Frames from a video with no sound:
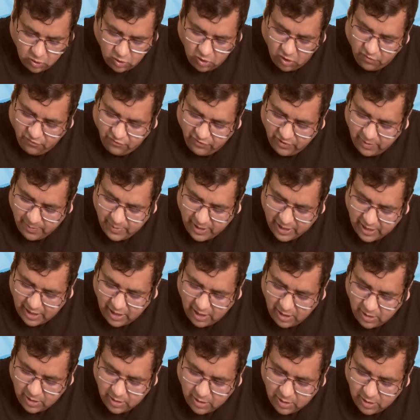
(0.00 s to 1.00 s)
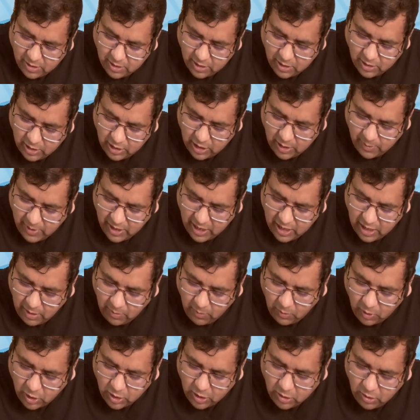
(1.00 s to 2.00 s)
और फिर बेटा
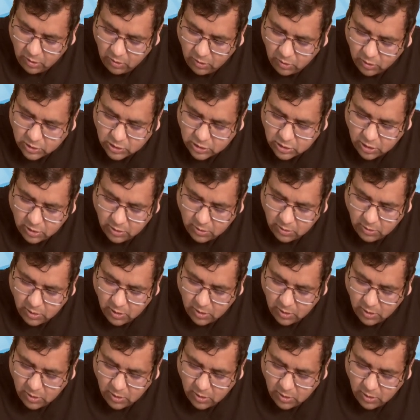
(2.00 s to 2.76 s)
रिमेनिंग मॉड्यूल क्वेश्चन